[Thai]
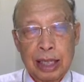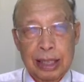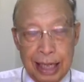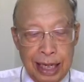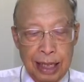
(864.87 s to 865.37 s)

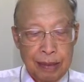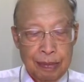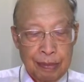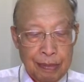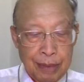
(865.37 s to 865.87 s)
ดังนั้น
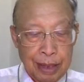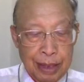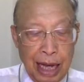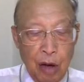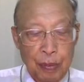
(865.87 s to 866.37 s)

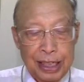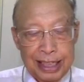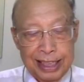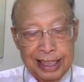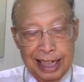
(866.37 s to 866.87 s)
ถ้าเฮาเป็นค
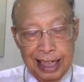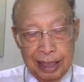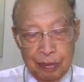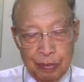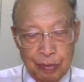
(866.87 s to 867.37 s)
ริสเตียนเลย
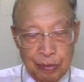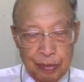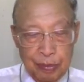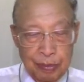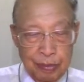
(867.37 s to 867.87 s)

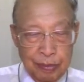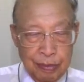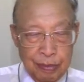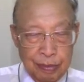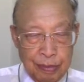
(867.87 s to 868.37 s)

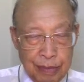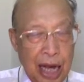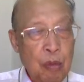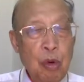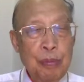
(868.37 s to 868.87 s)
ถ้า
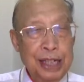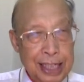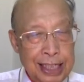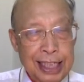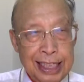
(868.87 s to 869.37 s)
เฮาบ่เป็นเก
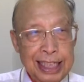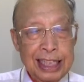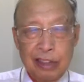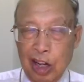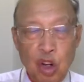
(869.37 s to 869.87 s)
ลืออะไรแสงส
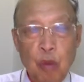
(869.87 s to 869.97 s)
ว่างเฮาก็